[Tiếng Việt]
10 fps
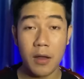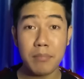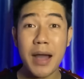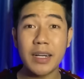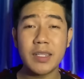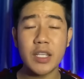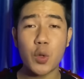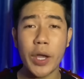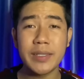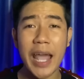Mà nó sẽ
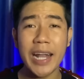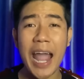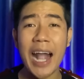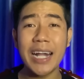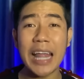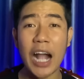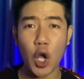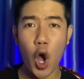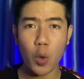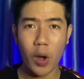chuyển sang ăn cái thằng
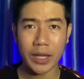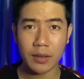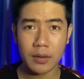con của anh